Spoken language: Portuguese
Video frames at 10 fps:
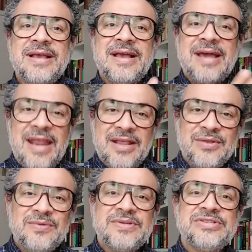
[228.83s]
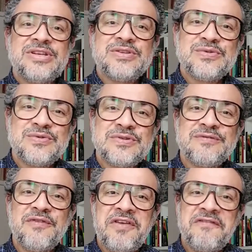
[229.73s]
crendo que Jesus
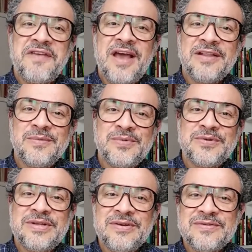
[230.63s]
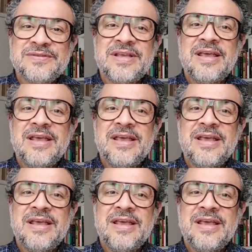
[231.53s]
foi enviado por Deus